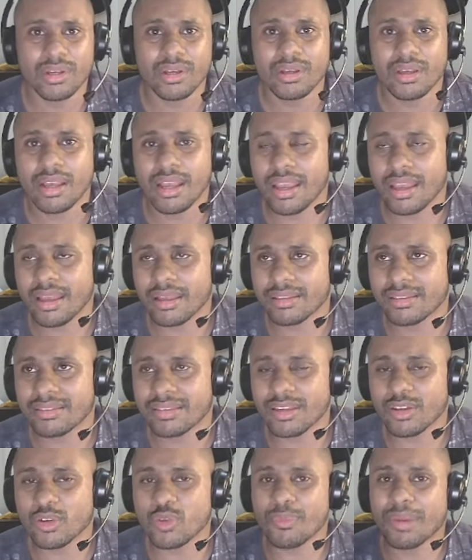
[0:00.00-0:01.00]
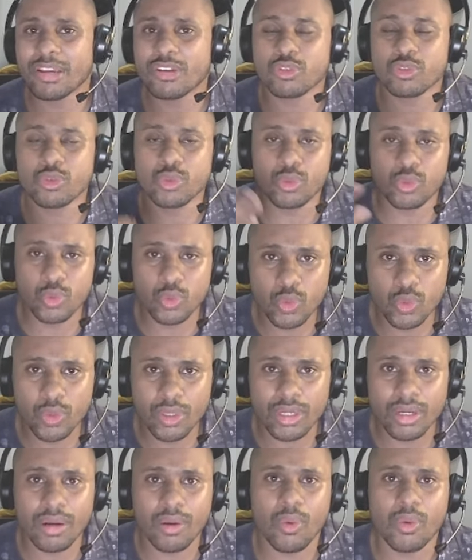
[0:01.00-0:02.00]
é, ter uma
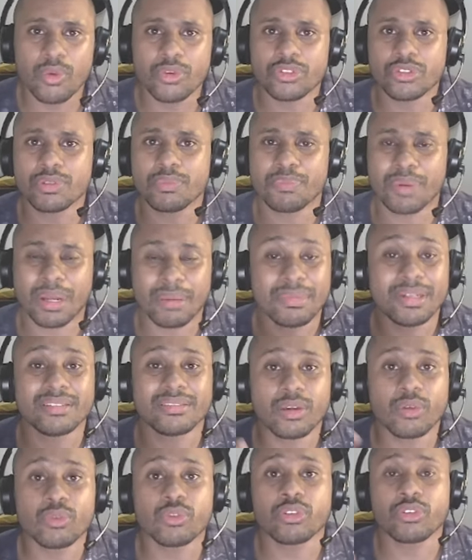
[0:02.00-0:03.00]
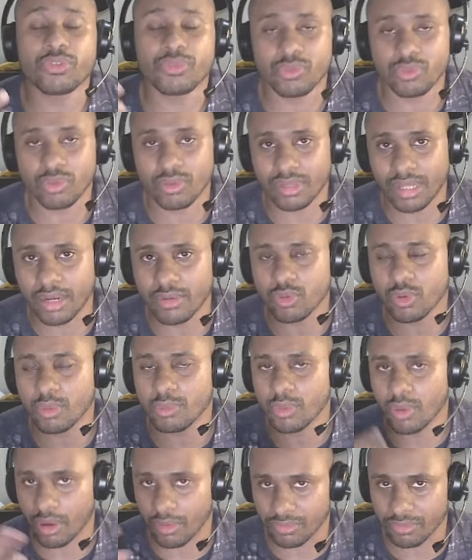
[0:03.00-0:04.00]
estrutura onde para manter os seus funcionários
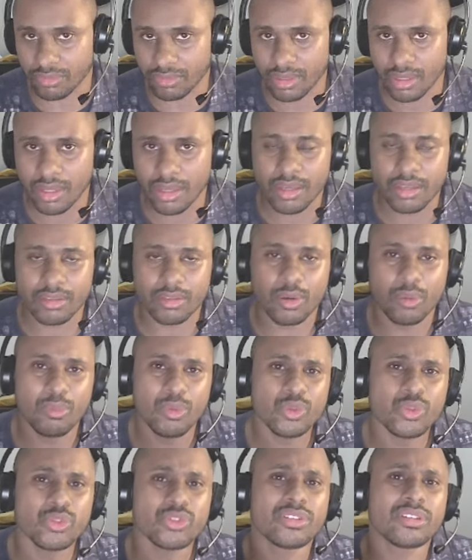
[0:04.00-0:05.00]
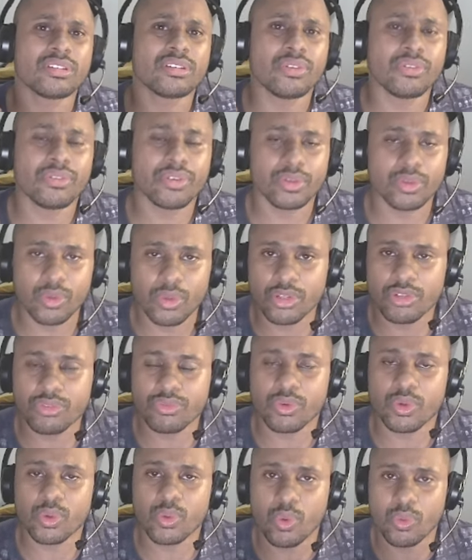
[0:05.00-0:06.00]
home office. Então, muitos desenvolvedores
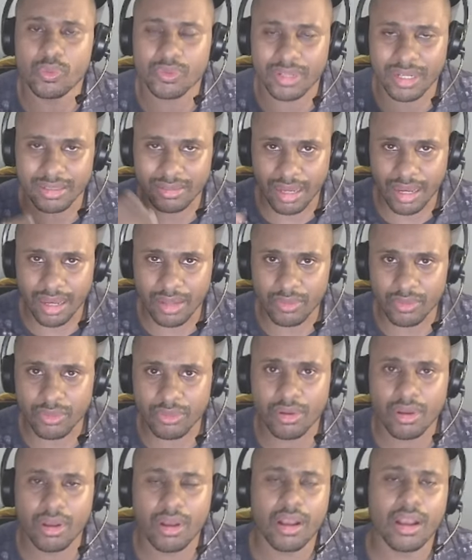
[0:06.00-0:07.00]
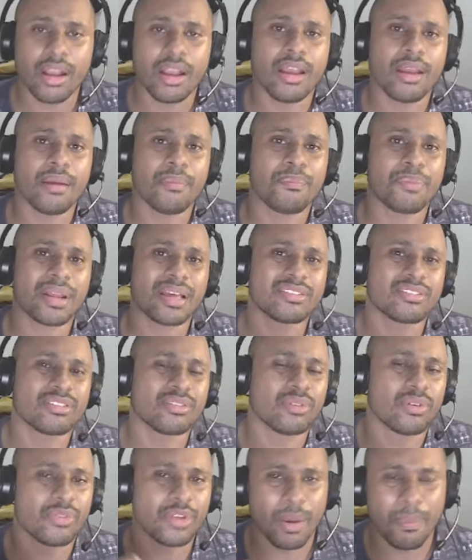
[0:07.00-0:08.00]
foram contratados é, para
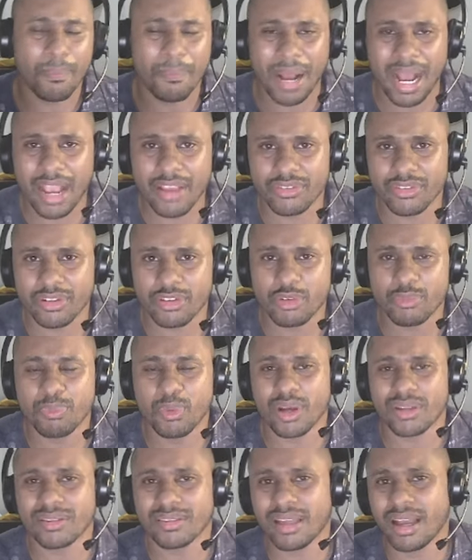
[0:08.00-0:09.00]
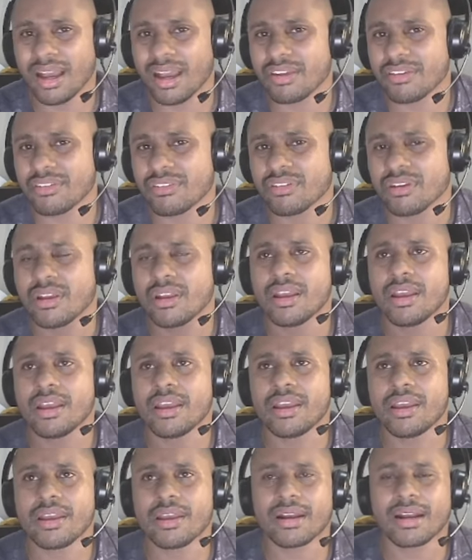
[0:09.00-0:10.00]
desenvolver páginas, portais,
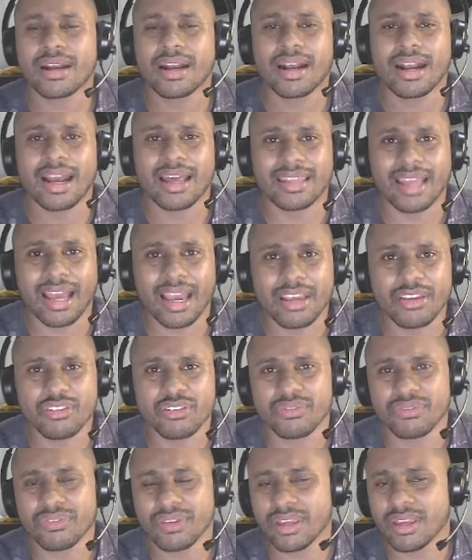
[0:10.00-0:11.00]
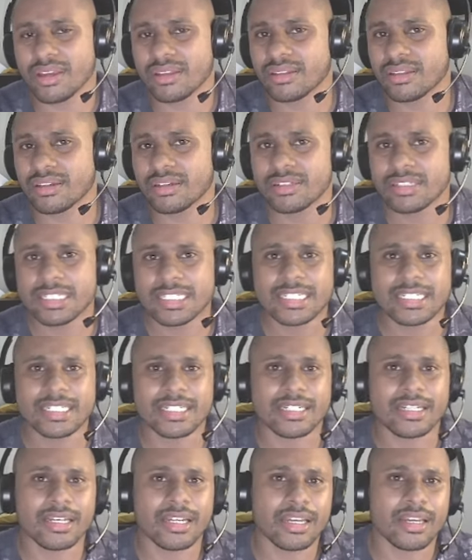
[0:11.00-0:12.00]
é, canais de venda,
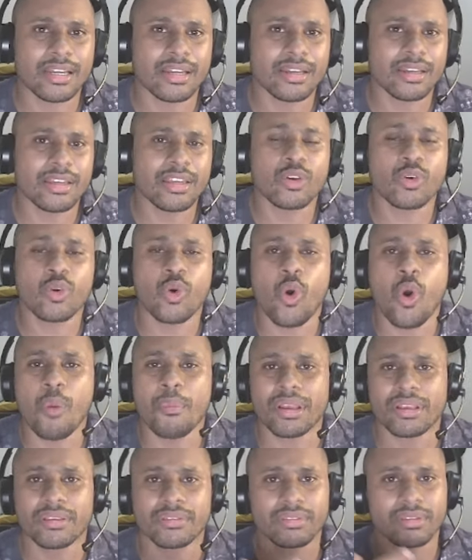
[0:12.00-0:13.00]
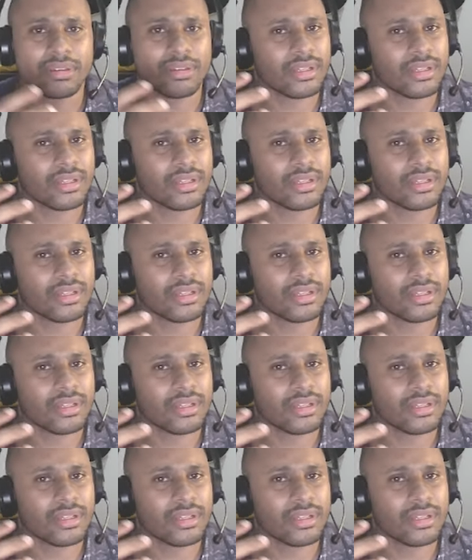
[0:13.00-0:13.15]
é, e-commerce.